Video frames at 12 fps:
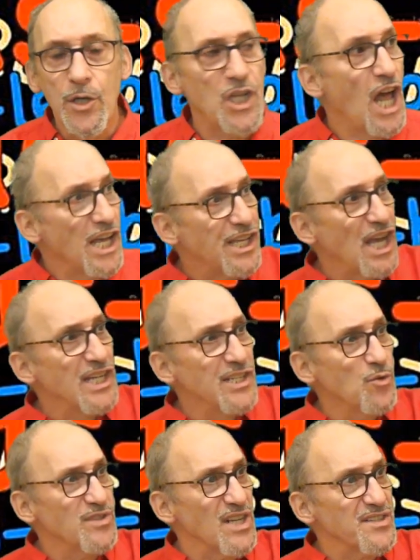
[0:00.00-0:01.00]
il a qu'à aller
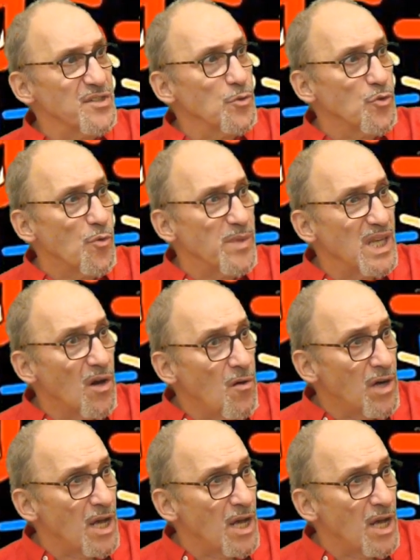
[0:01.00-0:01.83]
dans un centre de migrants,